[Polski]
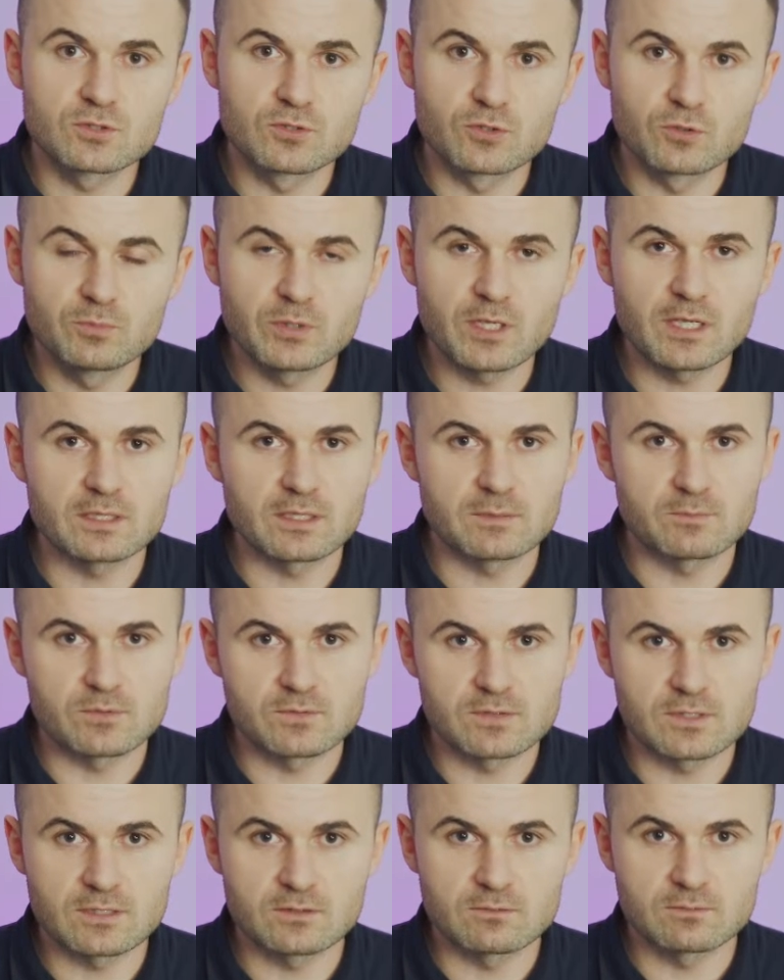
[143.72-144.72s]
zgrubienia,
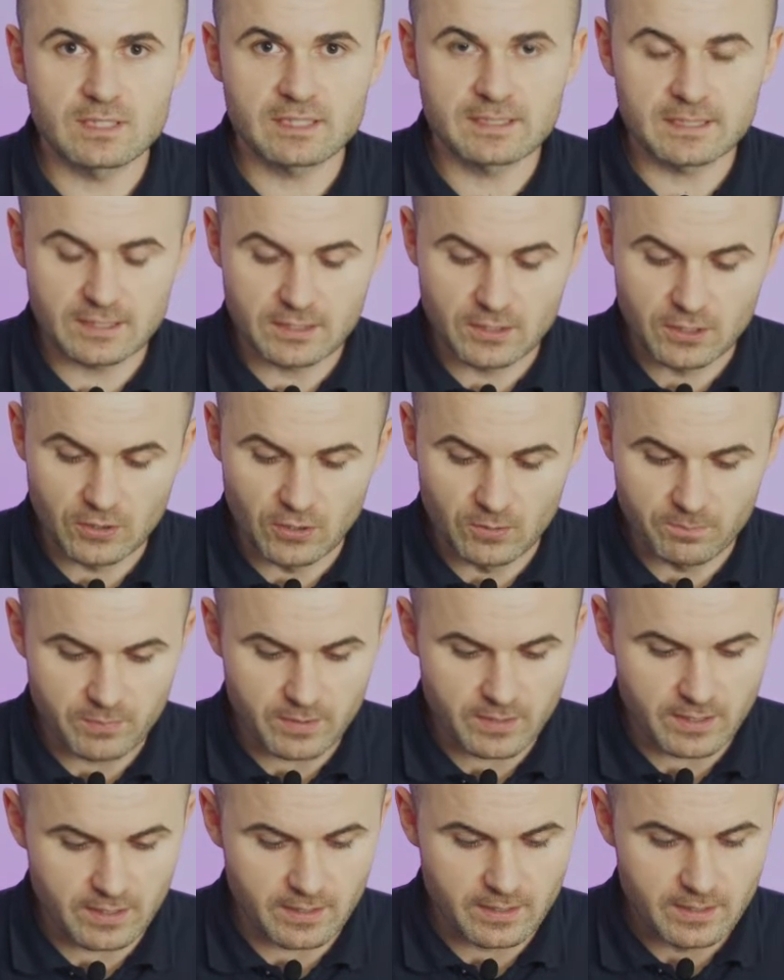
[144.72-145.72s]
powstaną takie
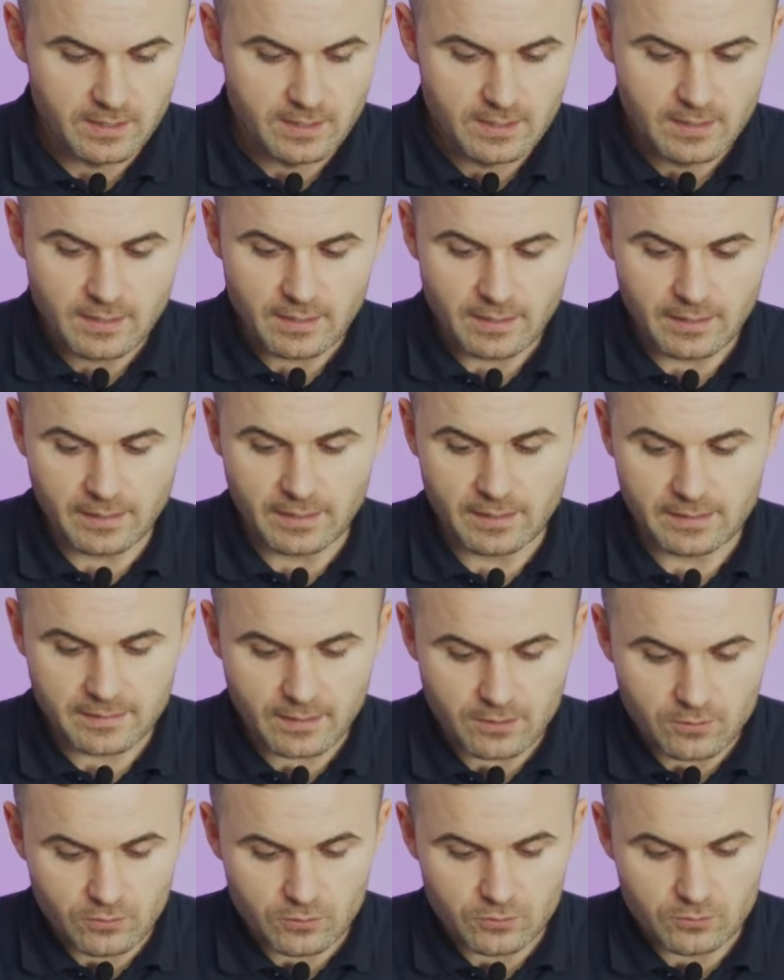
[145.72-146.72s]
krople e,
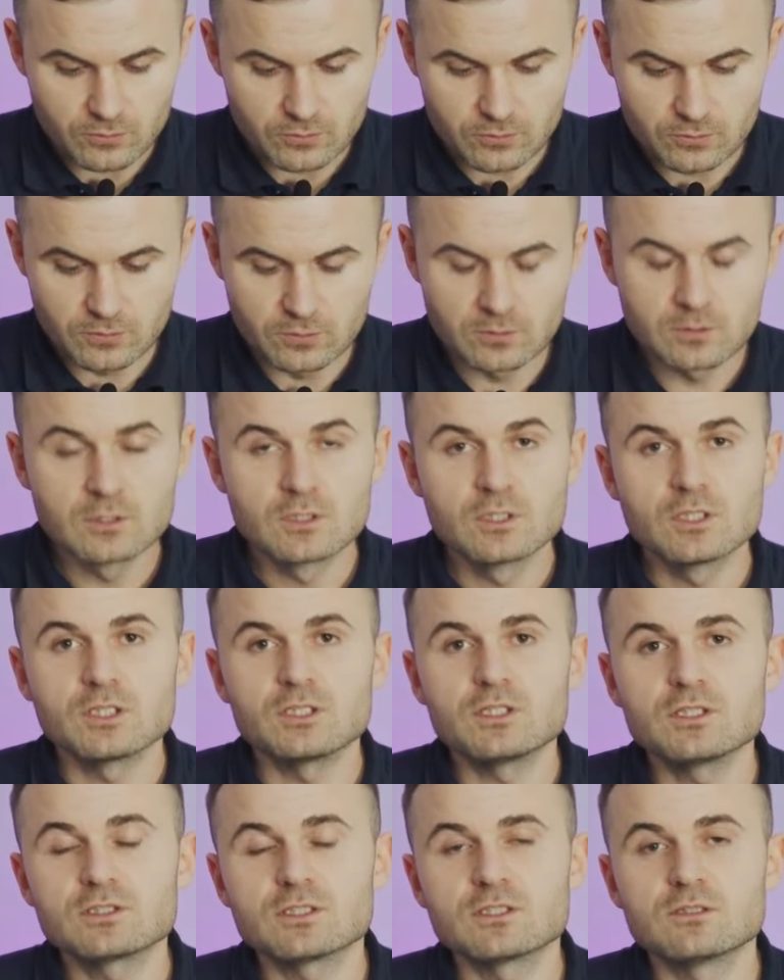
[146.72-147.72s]
tego lutu,
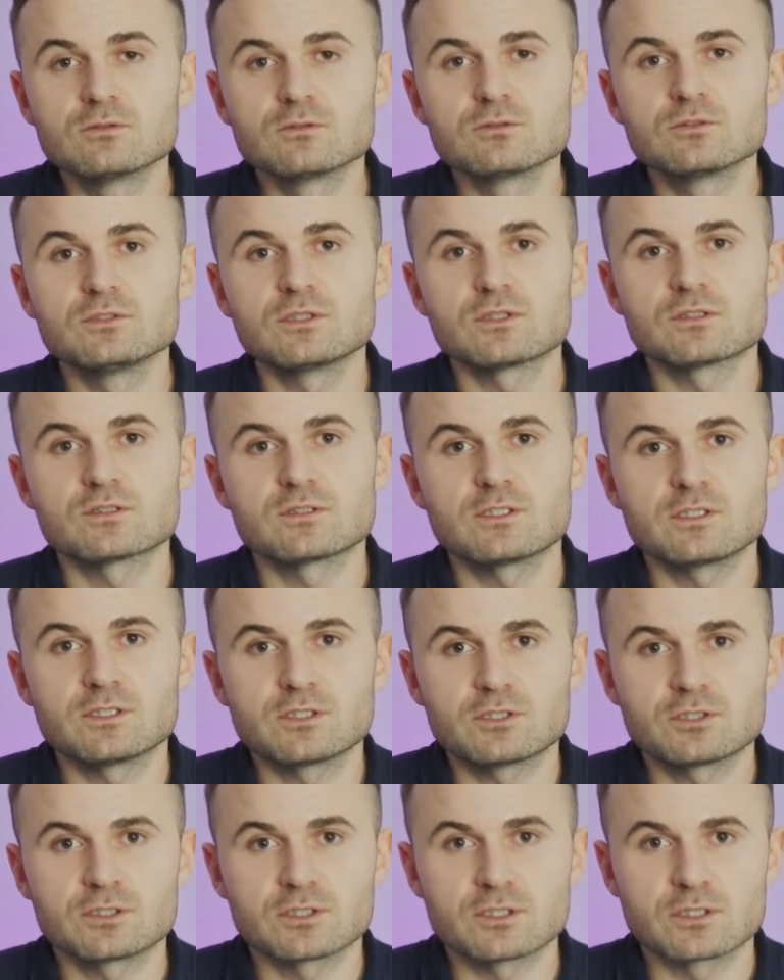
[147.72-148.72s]
i ten lód nie
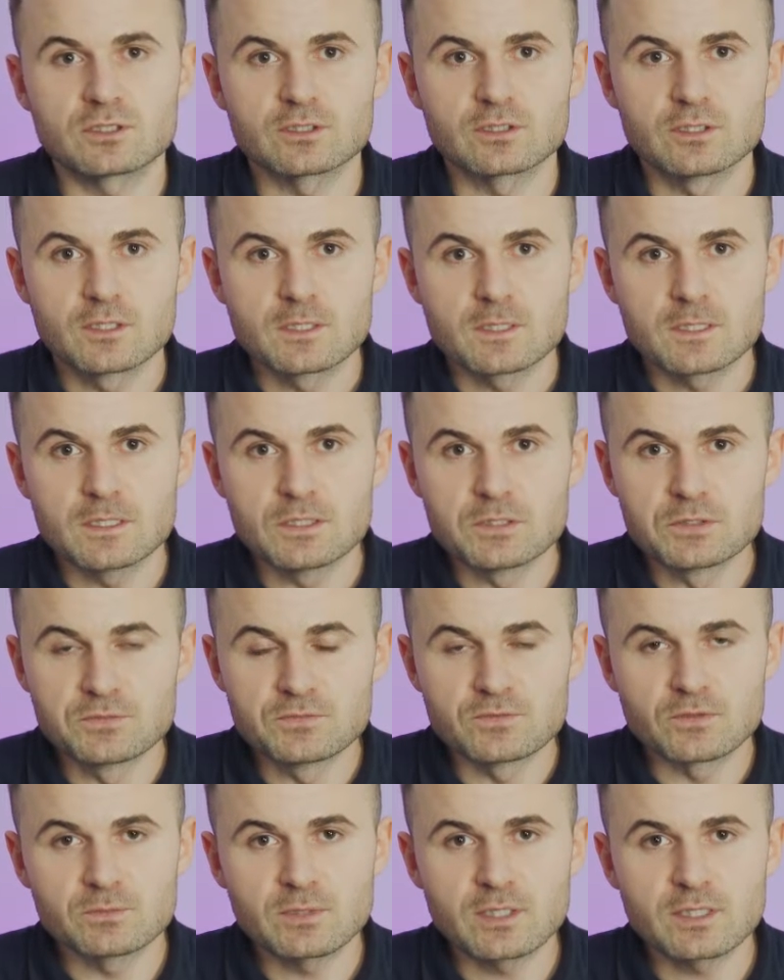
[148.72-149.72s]
rozleje się
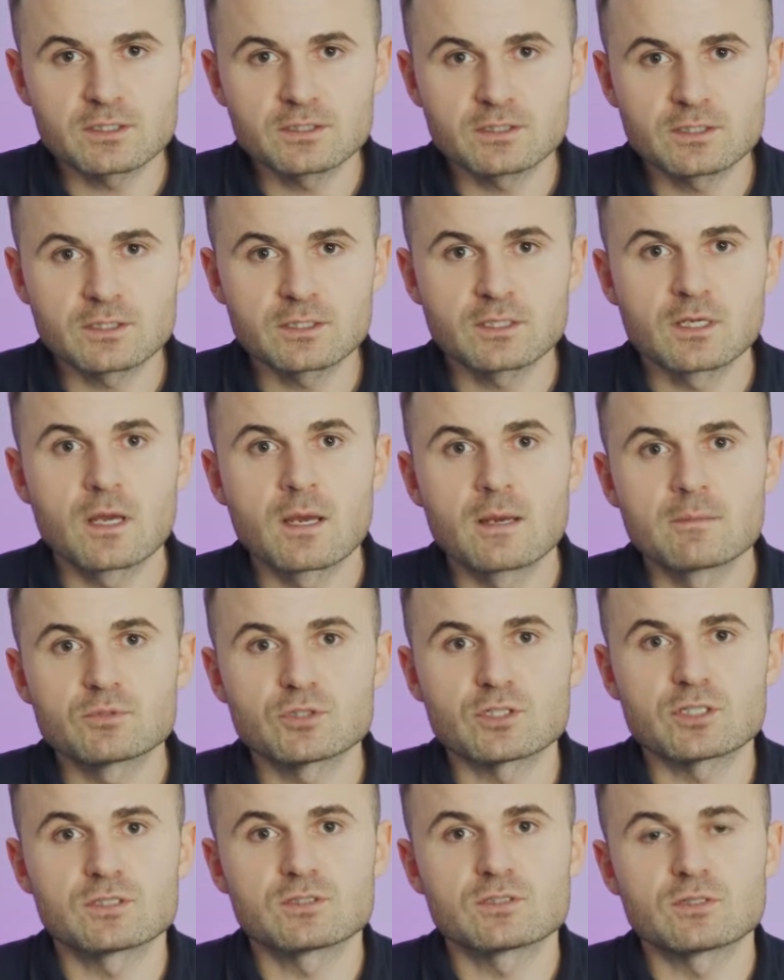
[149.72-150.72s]
równomiernie,
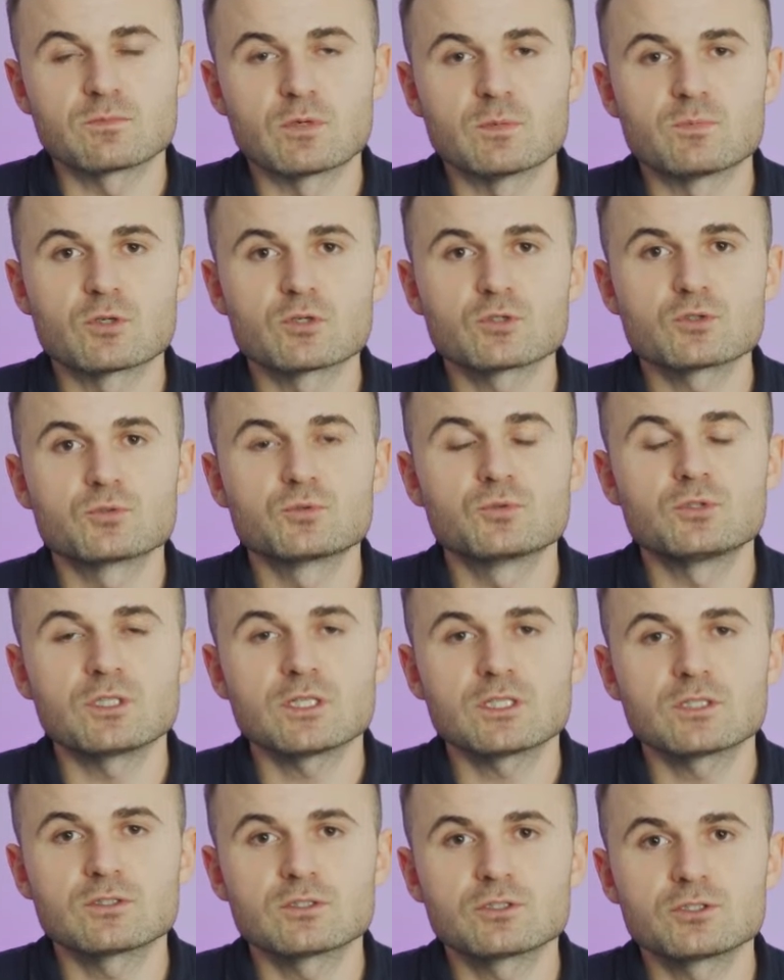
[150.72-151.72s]
przez co po prostu
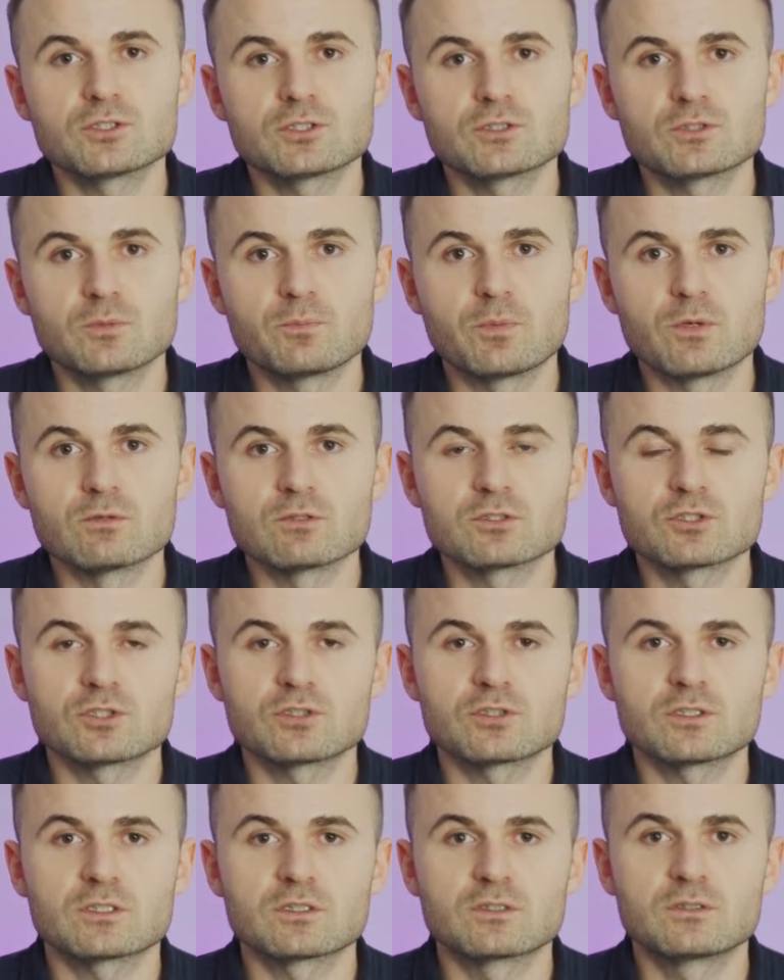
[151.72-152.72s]
nie dojdzie do
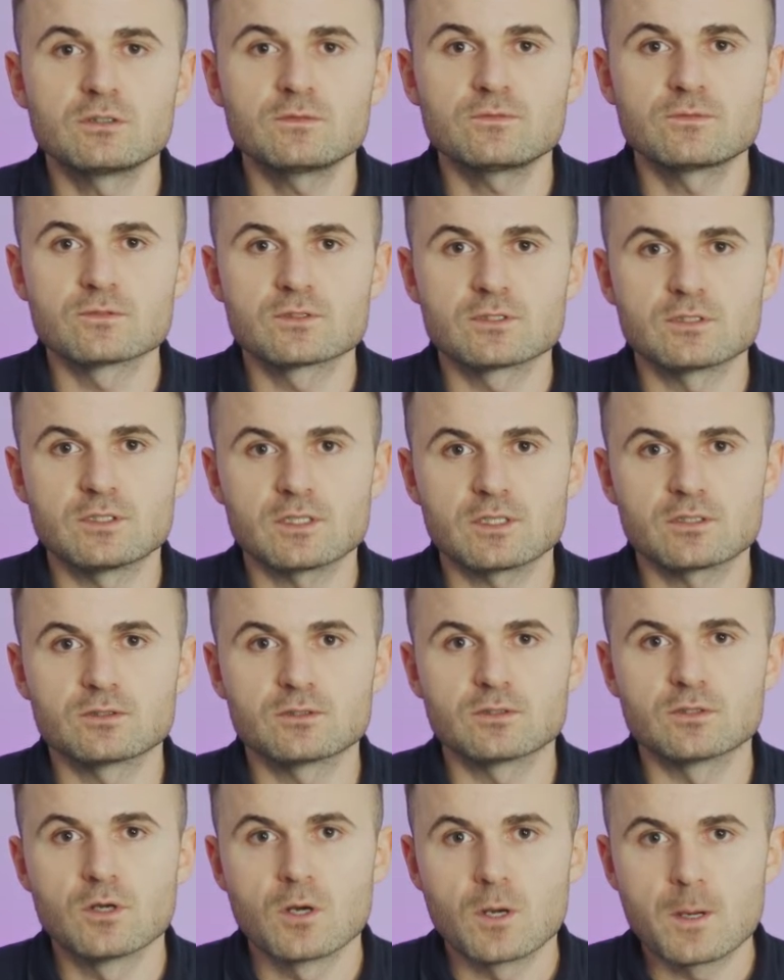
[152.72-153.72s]
połączenia
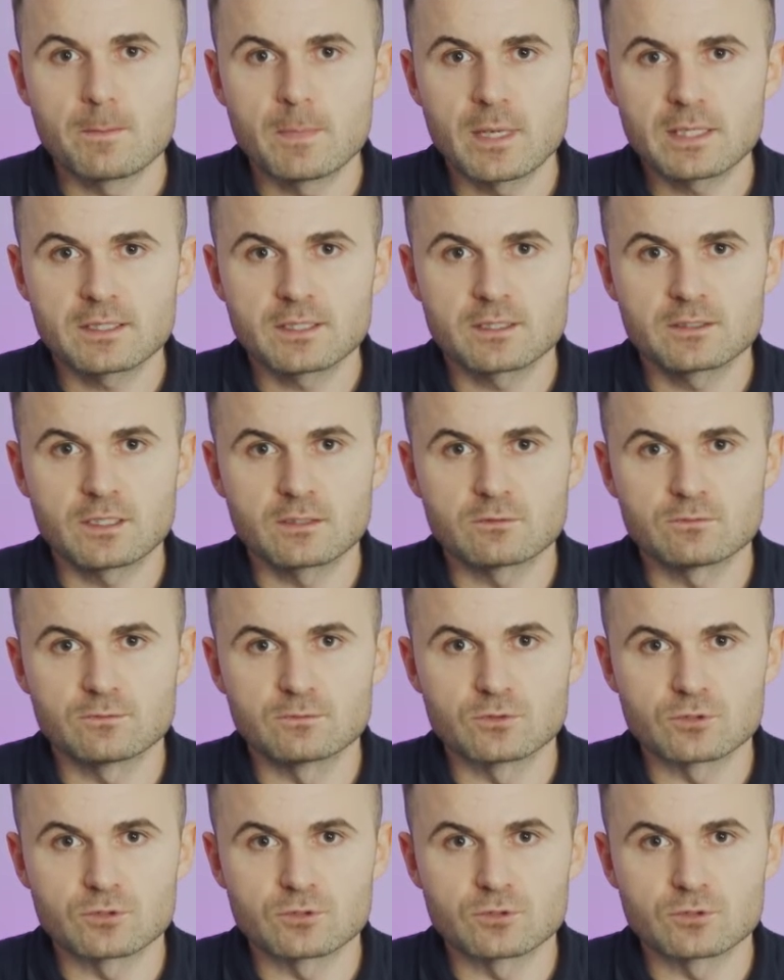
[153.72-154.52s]
dyfuzyjnego materiałów